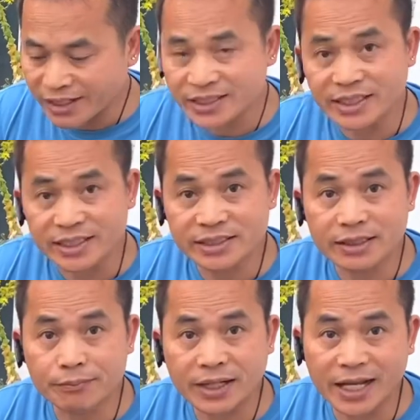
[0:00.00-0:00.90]
phát triển
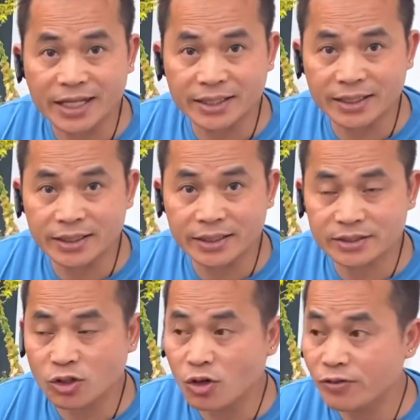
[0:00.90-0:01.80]
chậm lại
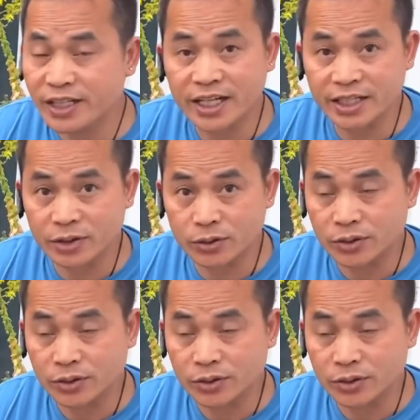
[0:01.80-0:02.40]
so với lại